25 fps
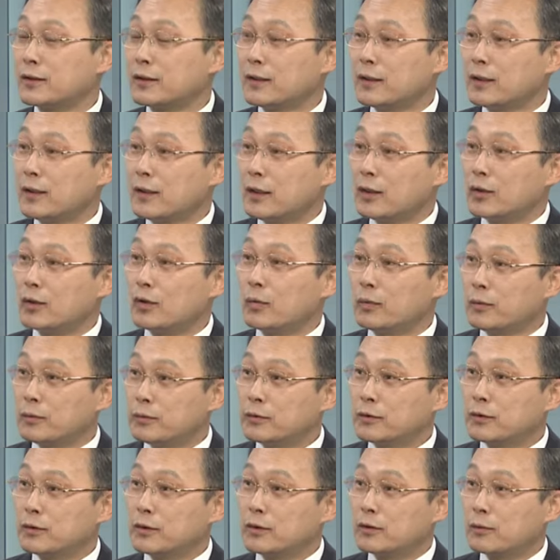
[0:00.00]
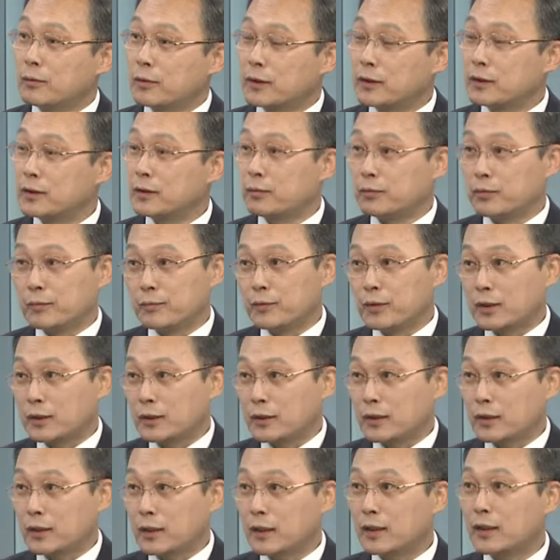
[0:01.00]
음. 부분들을 이번에 이제
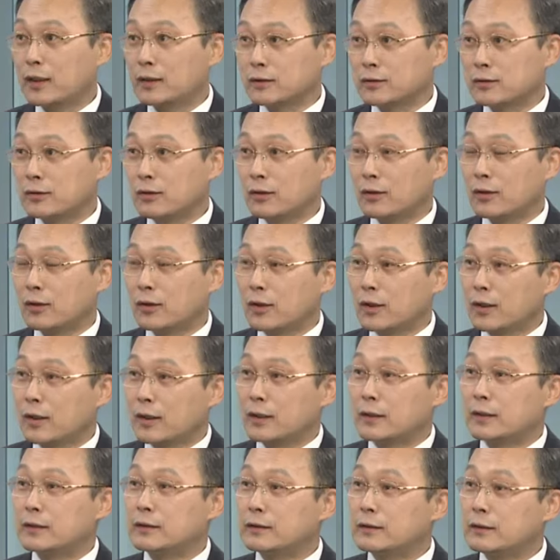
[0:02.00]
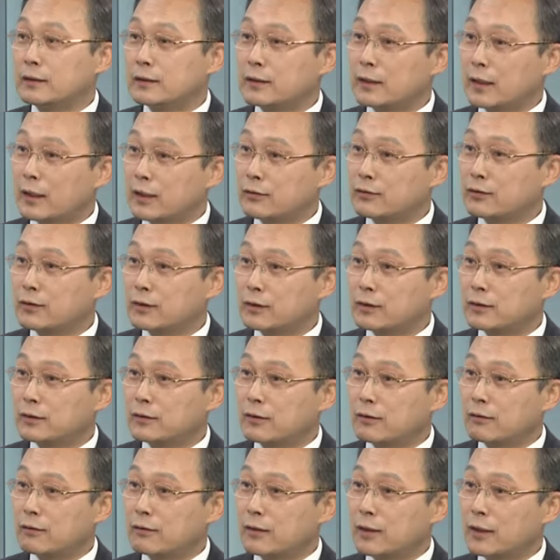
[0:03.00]
분명히 해가지고 그들이 할 수 있는
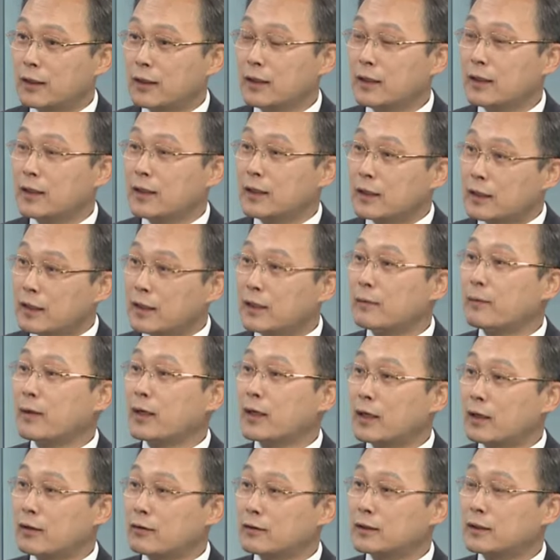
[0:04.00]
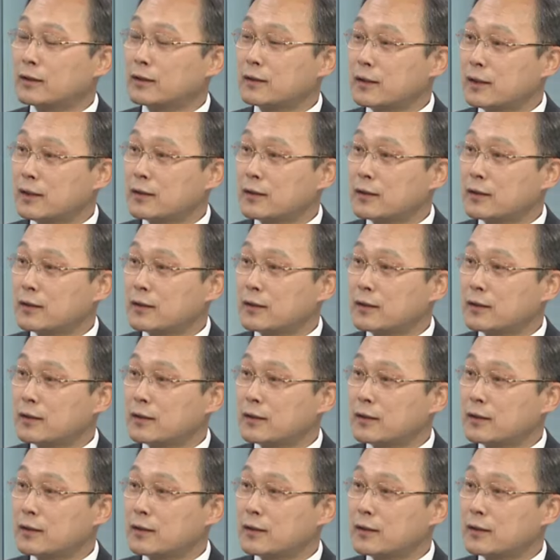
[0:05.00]
것과 일반 간호사들이